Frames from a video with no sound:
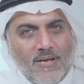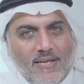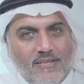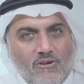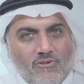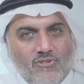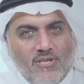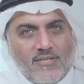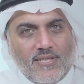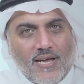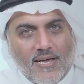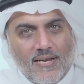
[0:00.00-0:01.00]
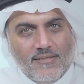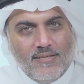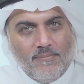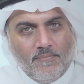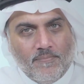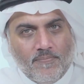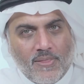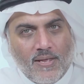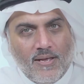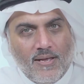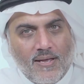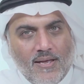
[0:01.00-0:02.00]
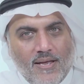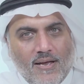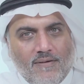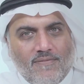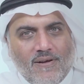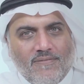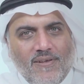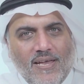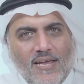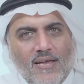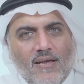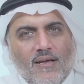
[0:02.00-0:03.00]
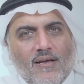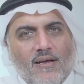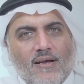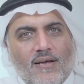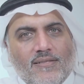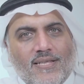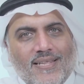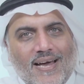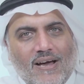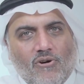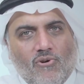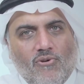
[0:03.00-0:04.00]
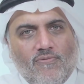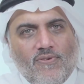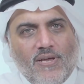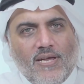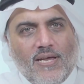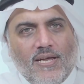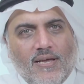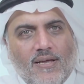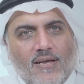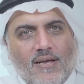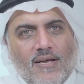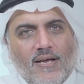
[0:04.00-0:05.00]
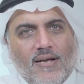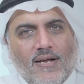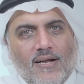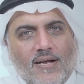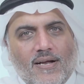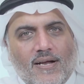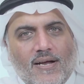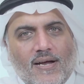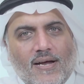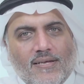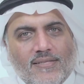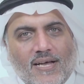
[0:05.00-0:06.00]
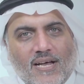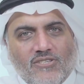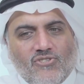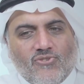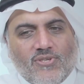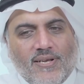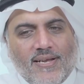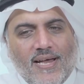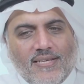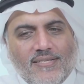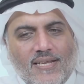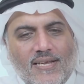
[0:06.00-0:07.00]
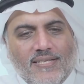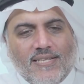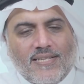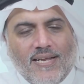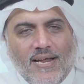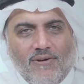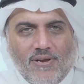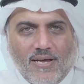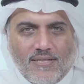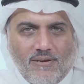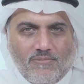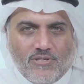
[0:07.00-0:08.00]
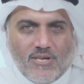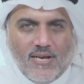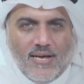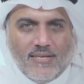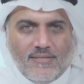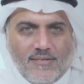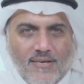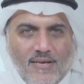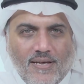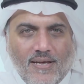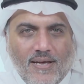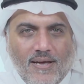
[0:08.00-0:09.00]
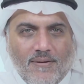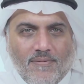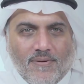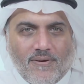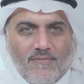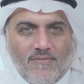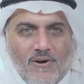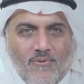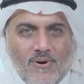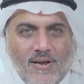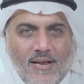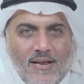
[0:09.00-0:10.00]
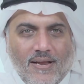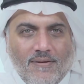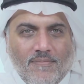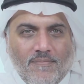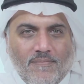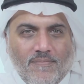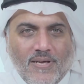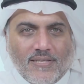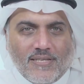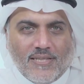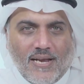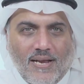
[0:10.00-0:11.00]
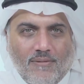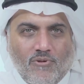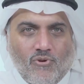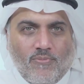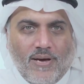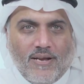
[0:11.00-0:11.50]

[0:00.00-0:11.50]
طبيعه الاكسجين داخل الدم ففي تداخل في تخصص الناس اللي تتناول هذه المشكلات فهو يتطلب له